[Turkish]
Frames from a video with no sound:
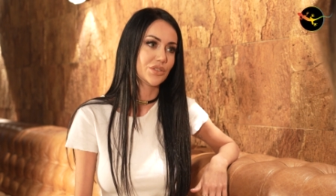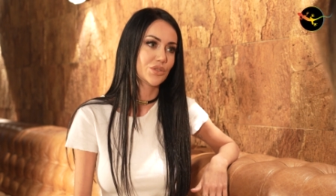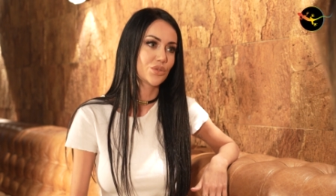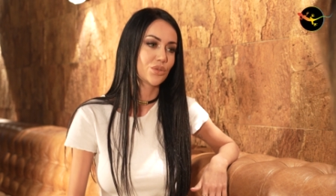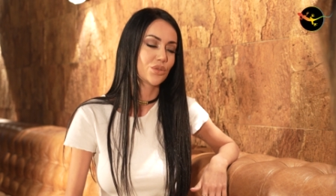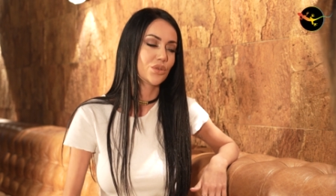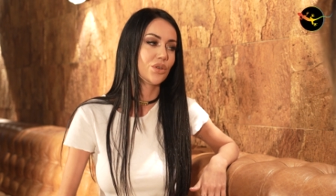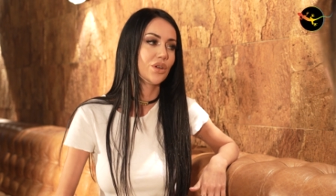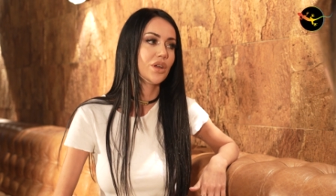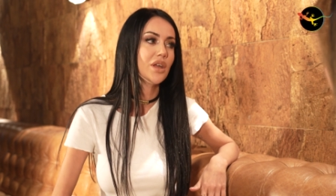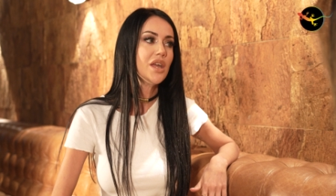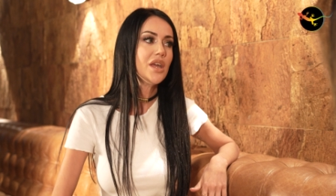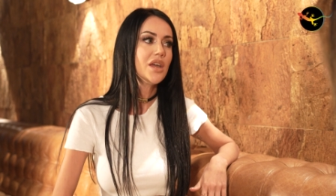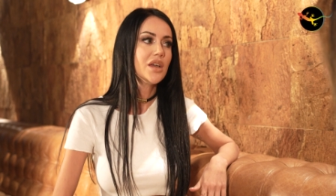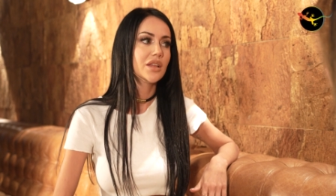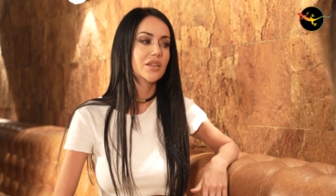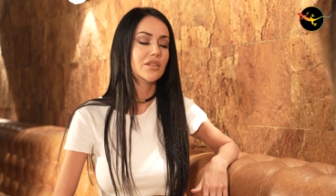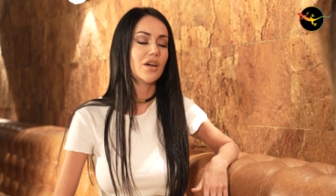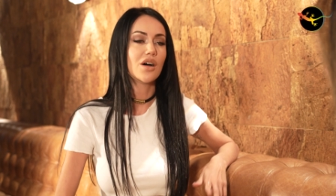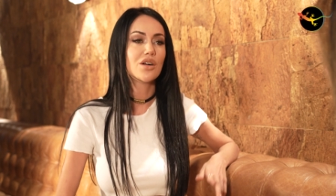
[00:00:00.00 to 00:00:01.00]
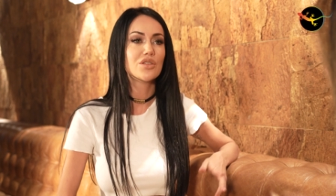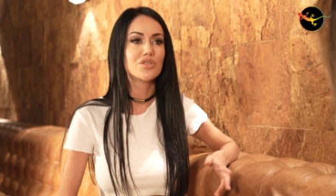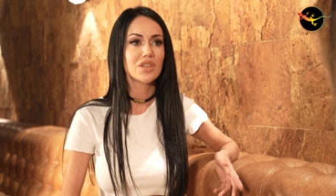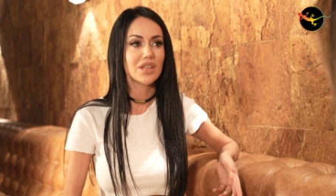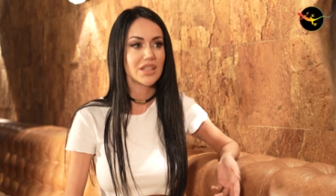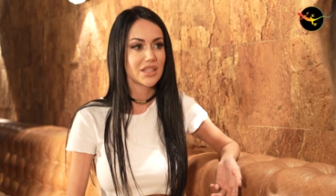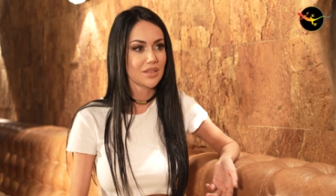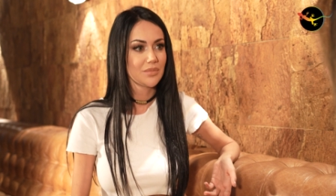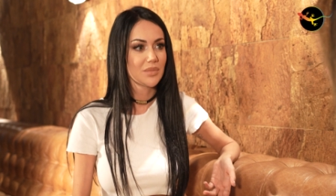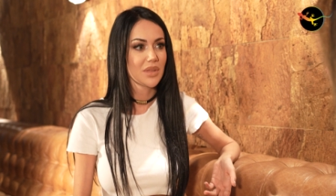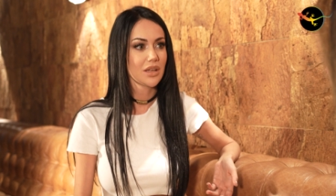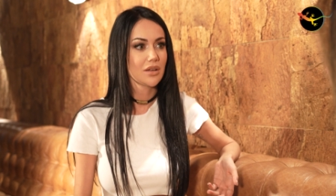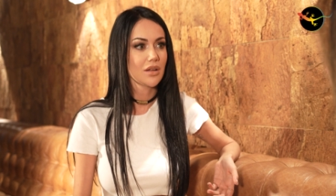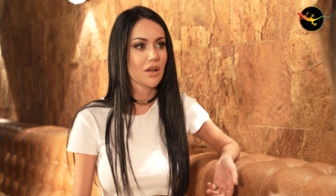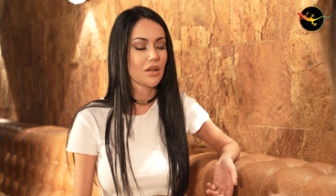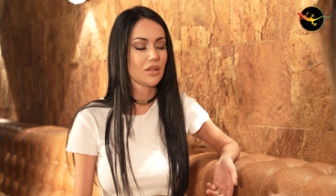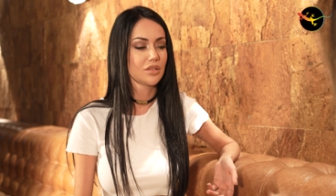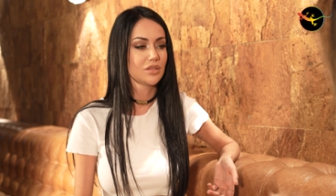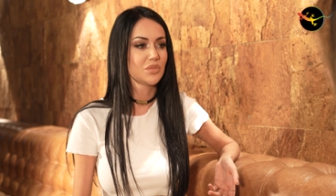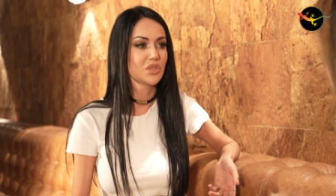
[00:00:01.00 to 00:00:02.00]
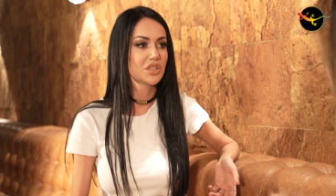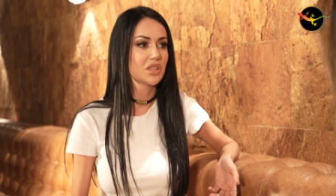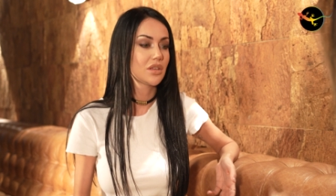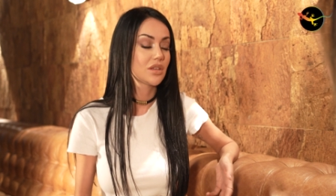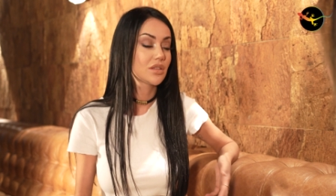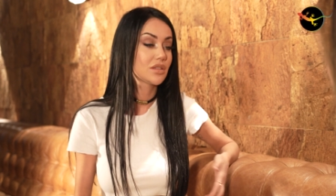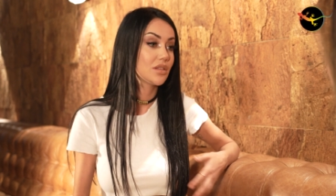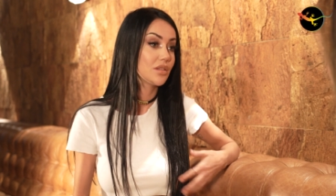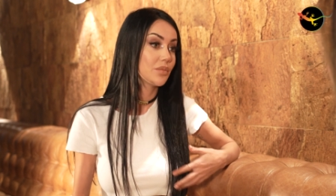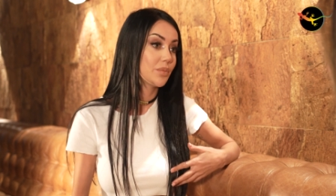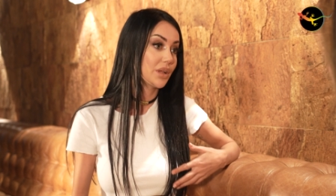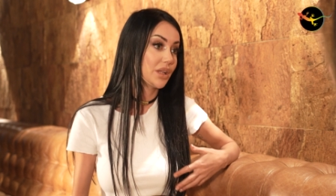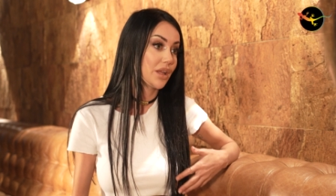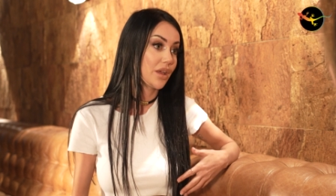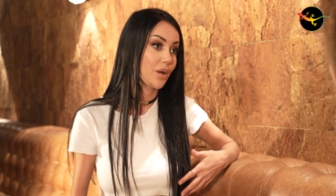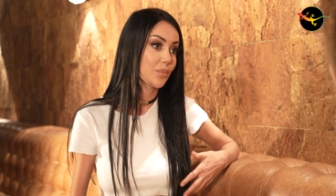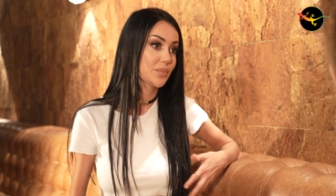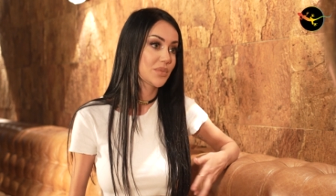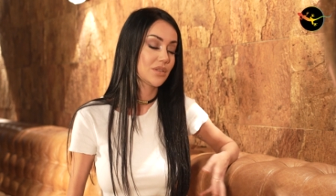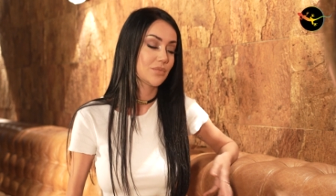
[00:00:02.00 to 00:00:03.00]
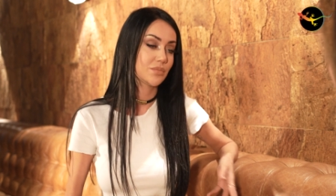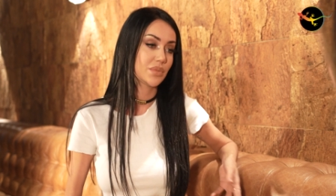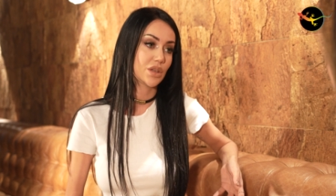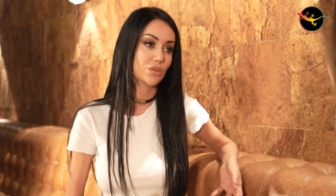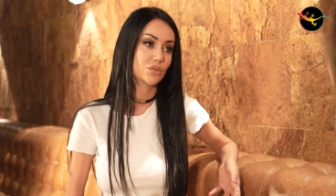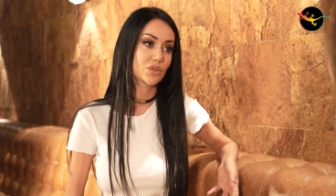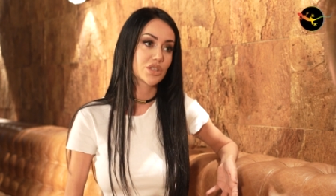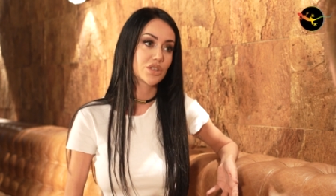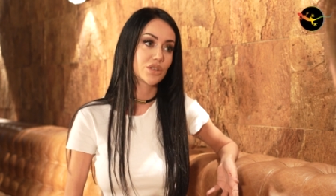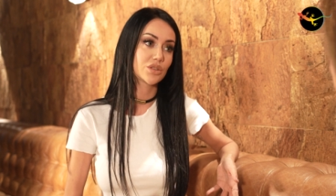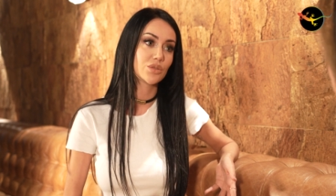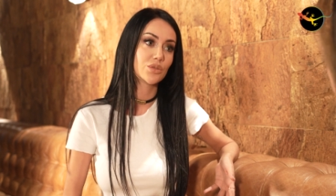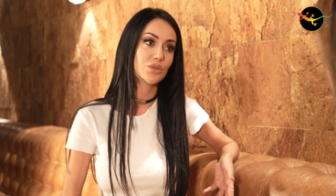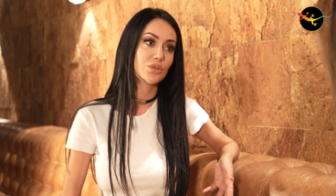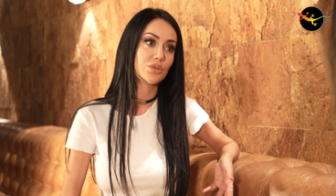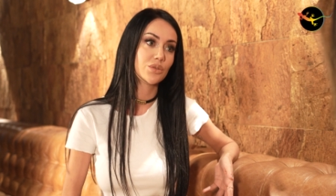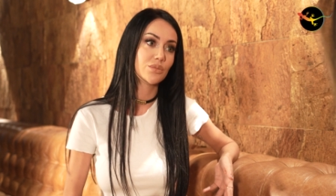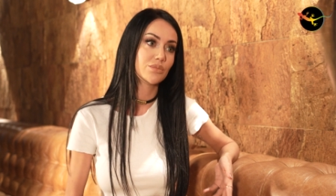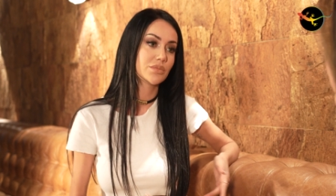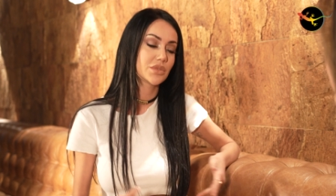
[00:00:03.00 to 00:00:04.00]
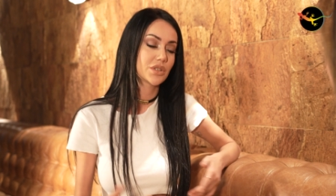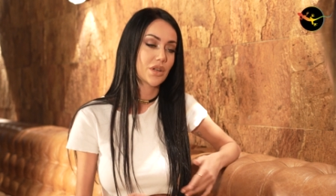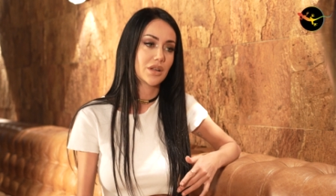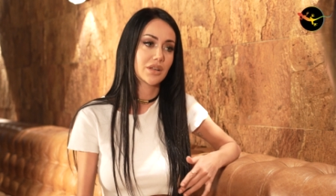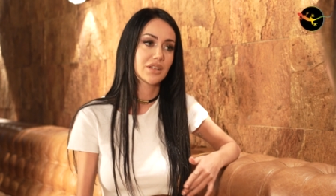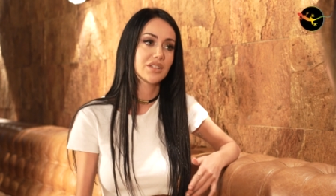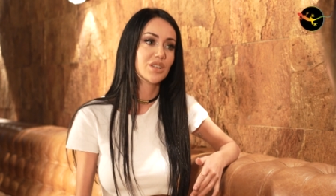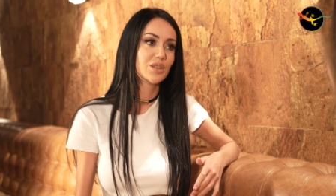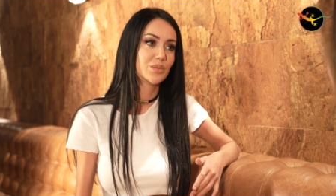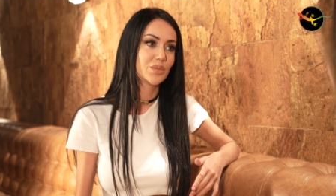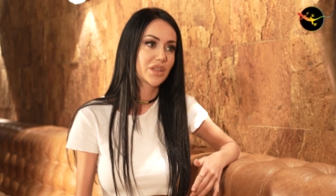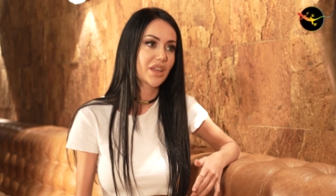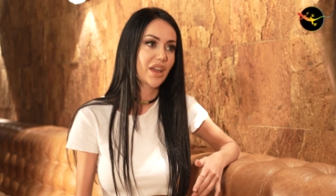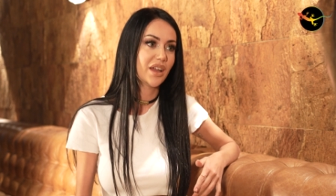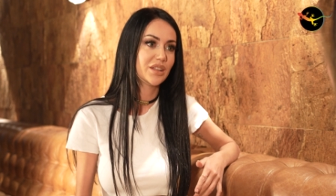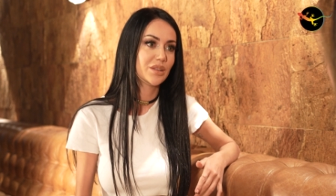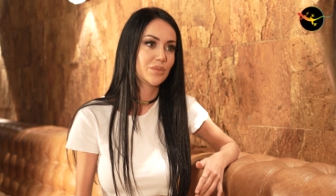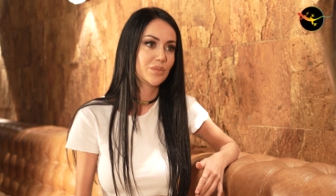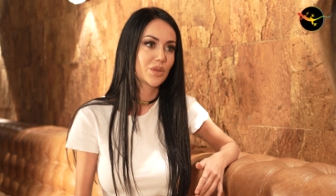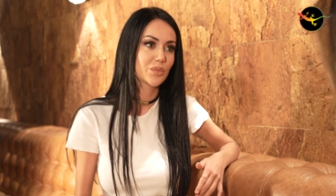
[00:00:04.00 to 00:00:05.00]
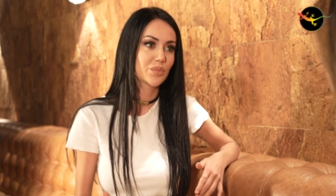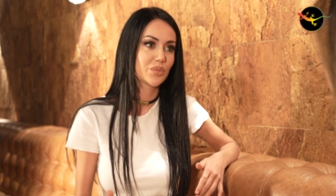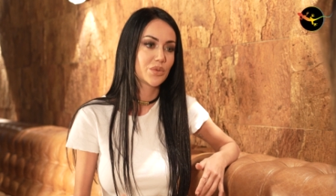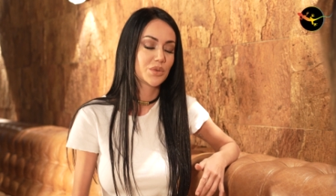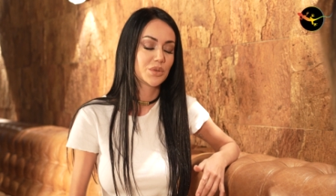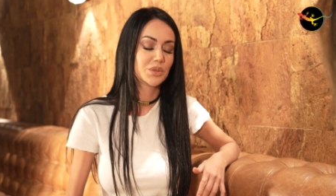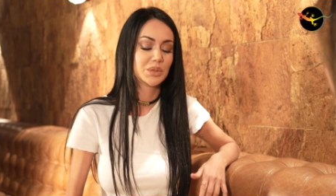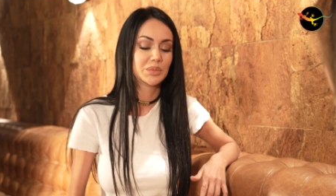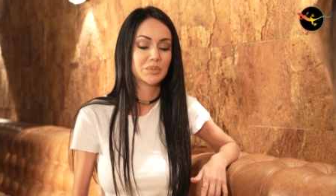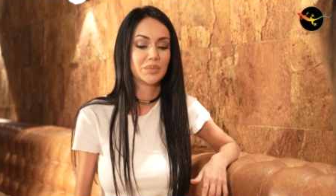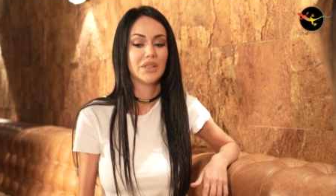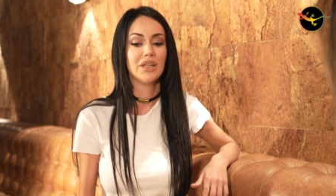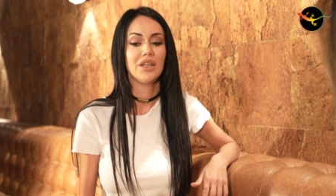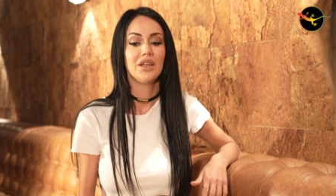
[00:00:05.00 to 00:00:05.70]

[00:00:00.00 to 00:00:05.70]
Çünkü daha önce eğitimlerini aldım. İşte 7 yıl bale yaptım, piyano çalıyorum, şarkılarımı kendim yapıyorum.